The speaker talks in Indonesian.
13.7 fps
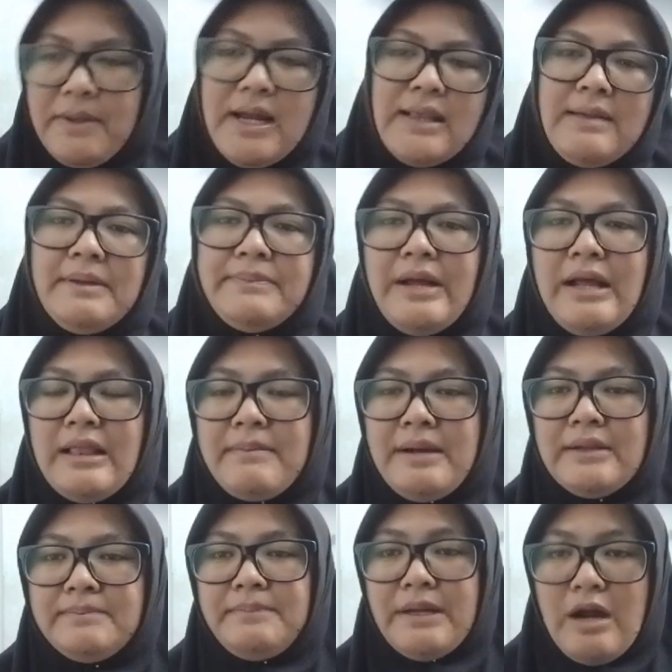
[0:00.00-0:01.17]

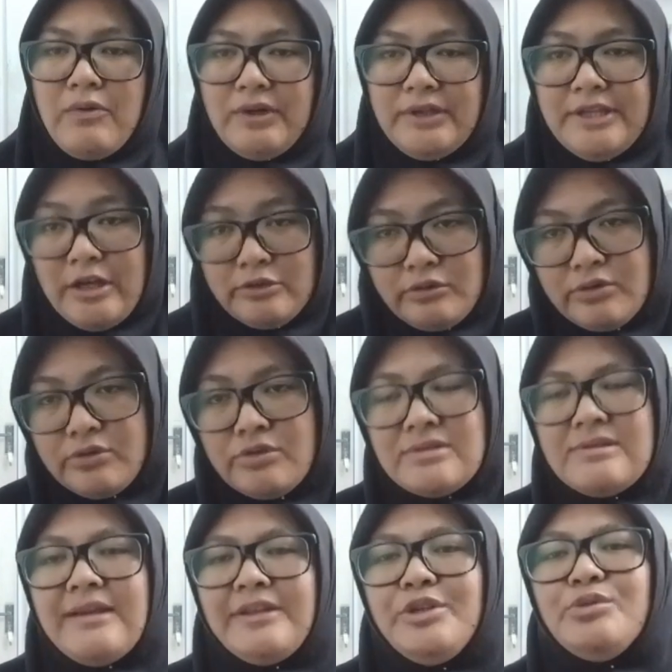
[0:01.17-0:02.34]
pengalaman-pengalaman para yang
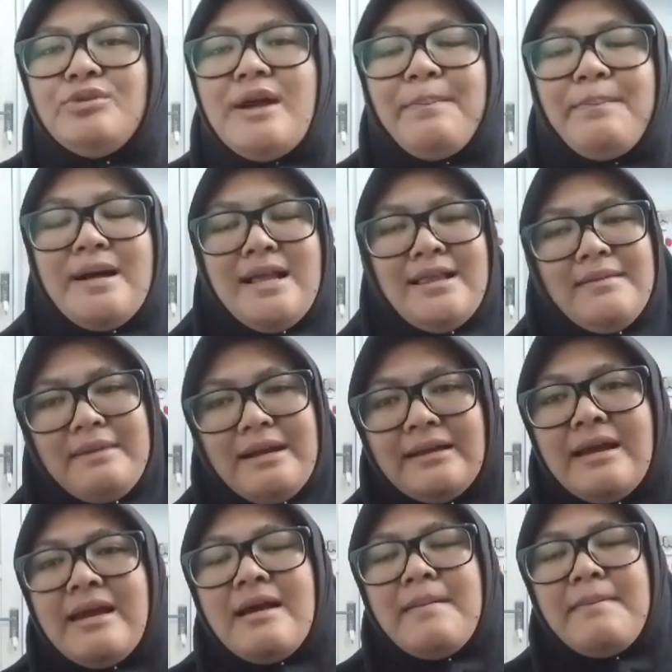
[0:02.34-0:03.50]
lulus dan juga pengalaman
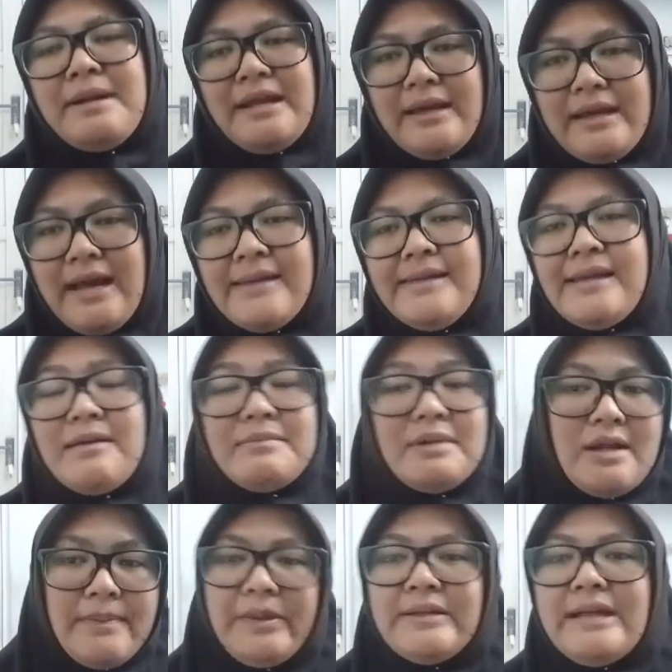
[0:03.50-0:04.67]
mereka yang
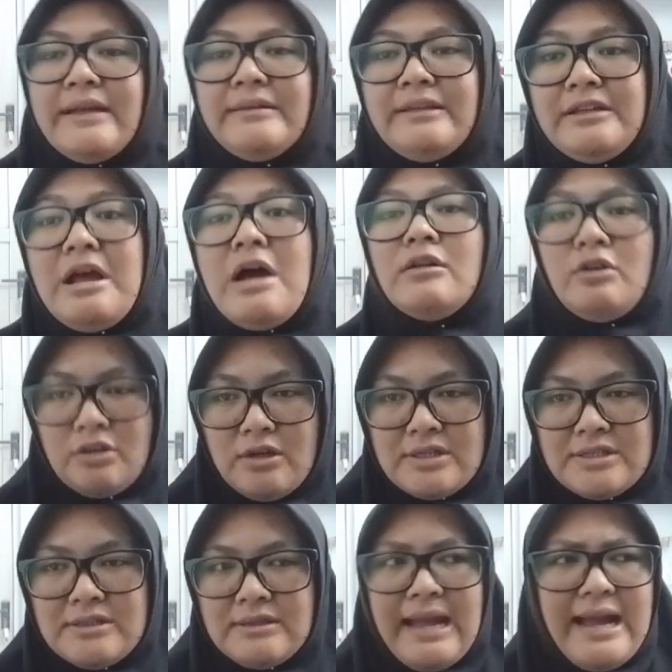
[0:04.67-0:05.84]
mendaftar dan tidak
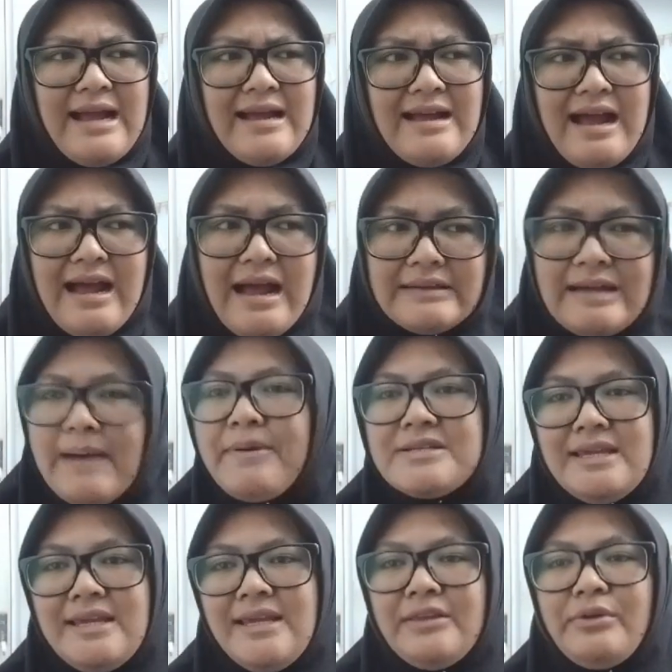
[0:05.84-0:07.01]
lolos. Nah, ada apa
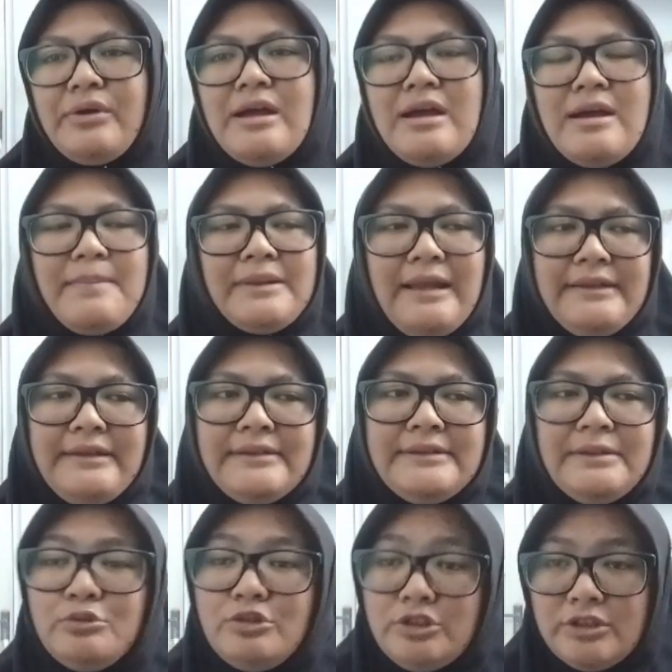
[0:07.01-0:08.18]
sih gitu?
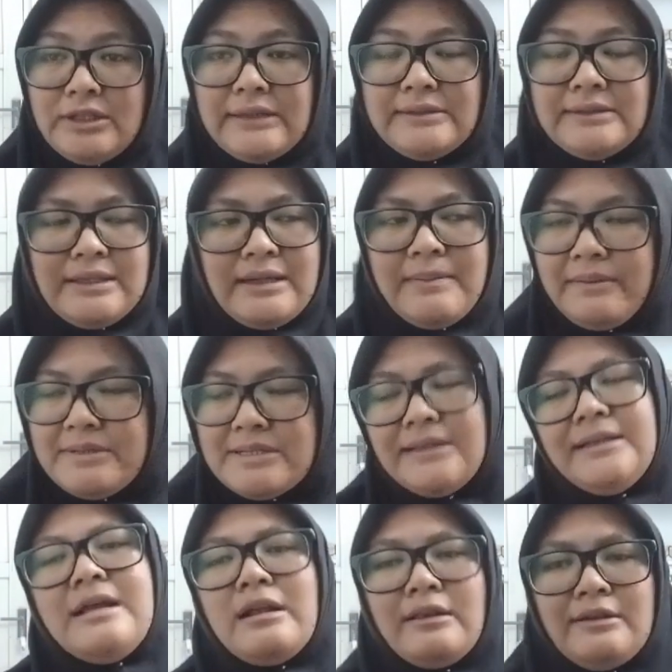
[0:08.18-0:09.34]
Pertanyaannya muncul kan, kenapa bisa
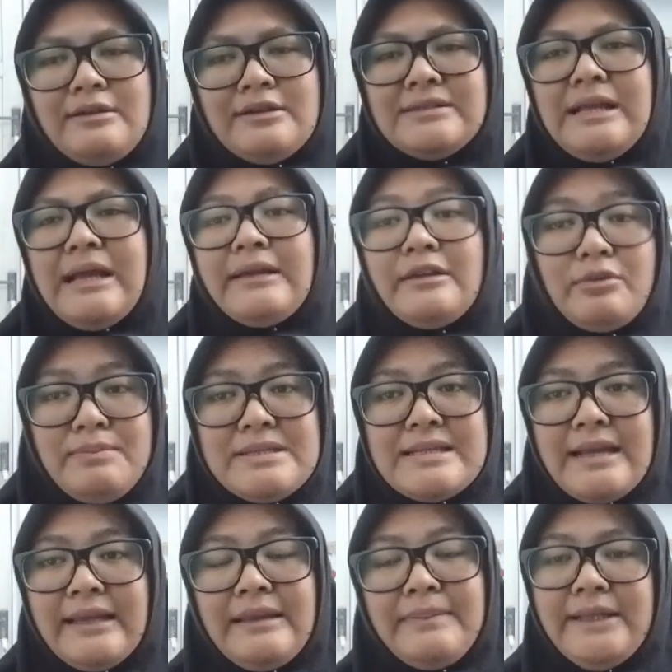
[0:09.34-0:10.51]
tidak lolos? Nah, itu
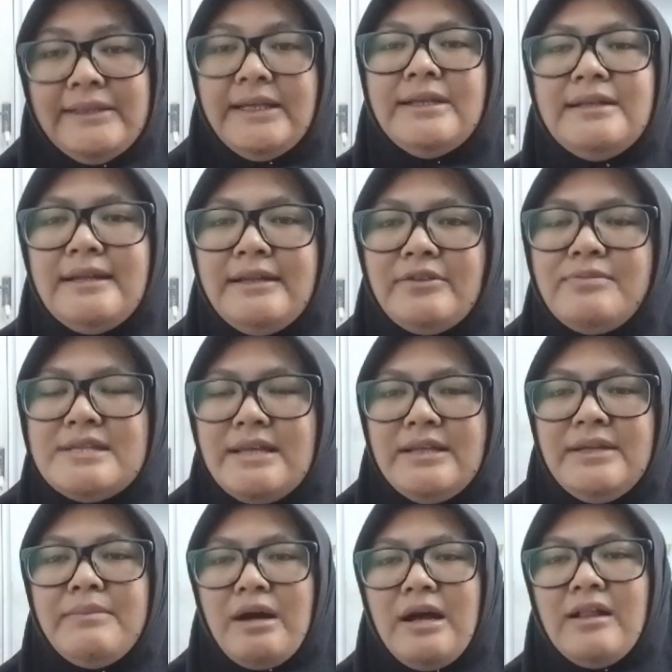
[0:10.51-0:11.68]
bisa kita pelajari dan itu bisa
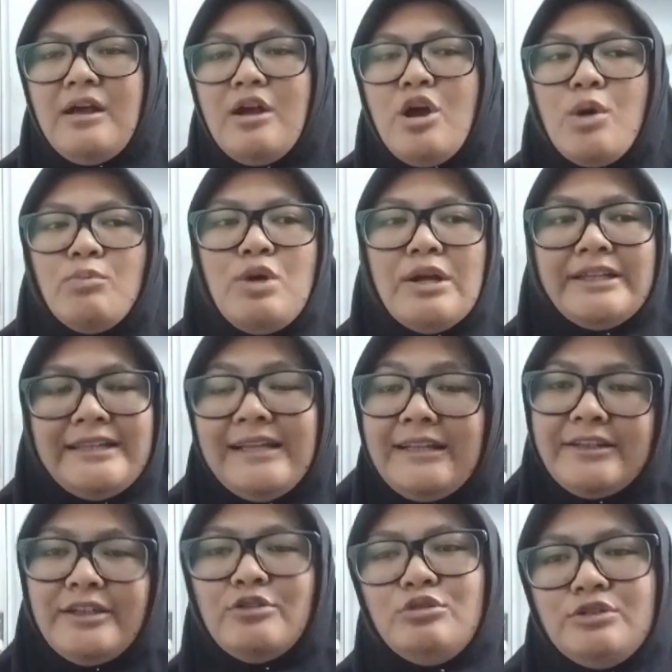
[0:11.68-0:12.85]
jadi bekal buat kita
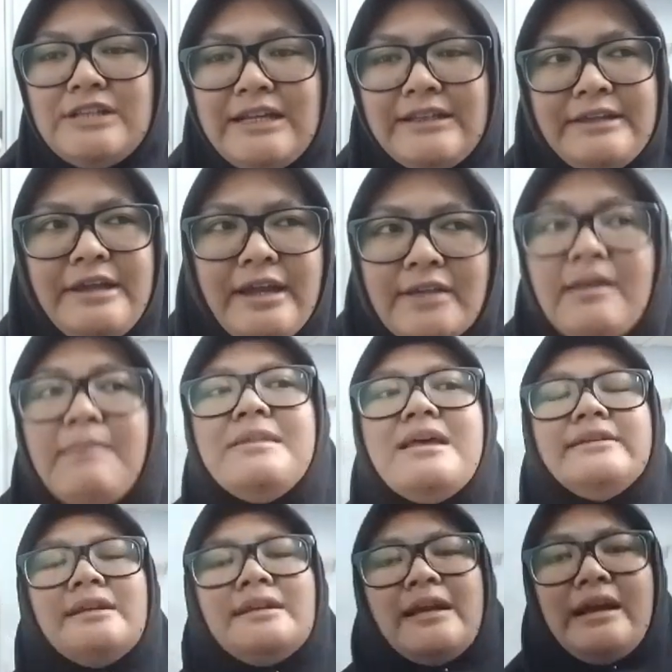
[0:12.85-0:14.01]
nanti lulus. Artinya kita
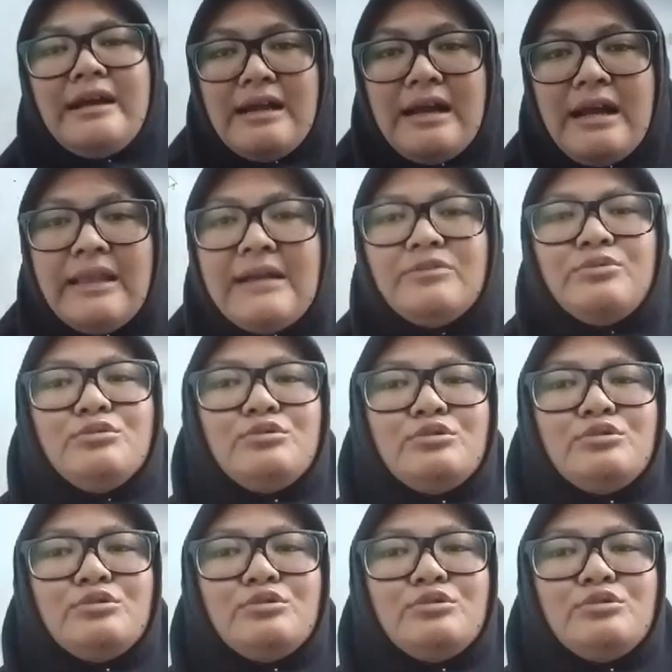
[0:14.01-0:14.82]
belajar dari kegagalan